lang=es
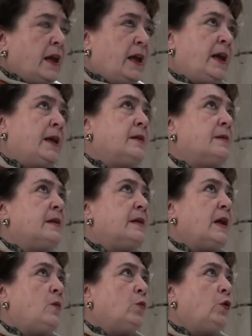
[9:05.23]

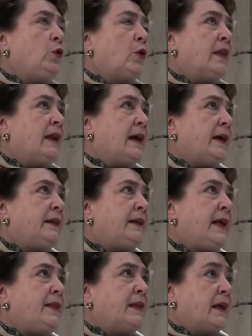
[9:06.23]
en el mundo del
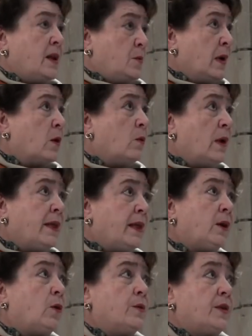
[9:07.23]
arte de la
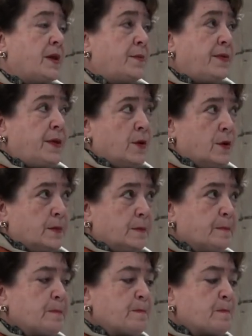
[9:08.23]
Inmaculada Concepción.
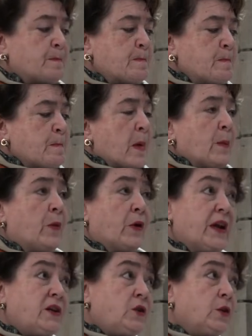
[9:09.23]

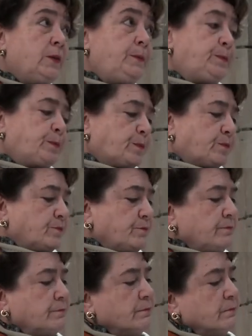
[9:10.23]
Por eso,
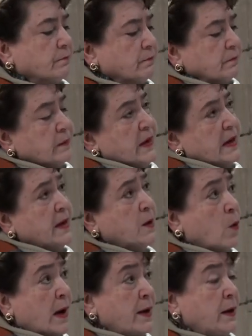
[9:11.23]

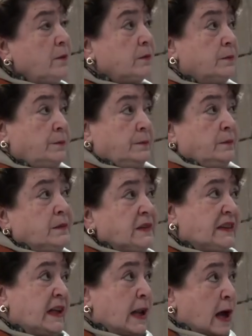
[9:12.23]
igual mm,
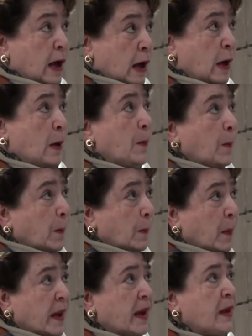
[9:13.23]
si la
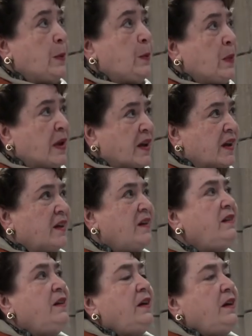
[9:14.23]
ven
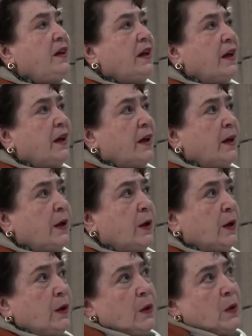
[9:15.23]
bien,
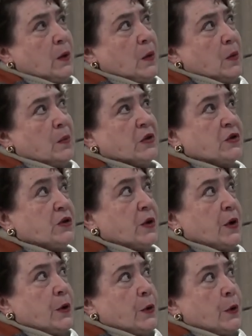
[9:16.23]
eh, pues
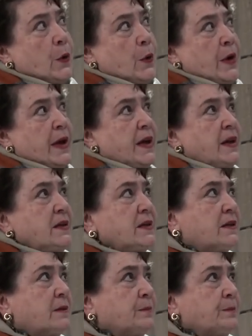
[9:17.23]
eh, no
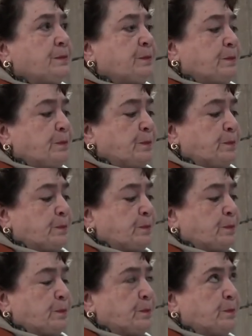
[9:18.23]
es
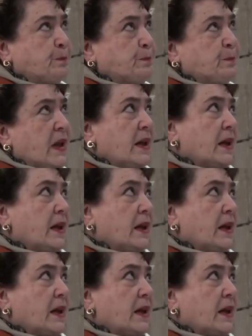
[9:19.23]
mm,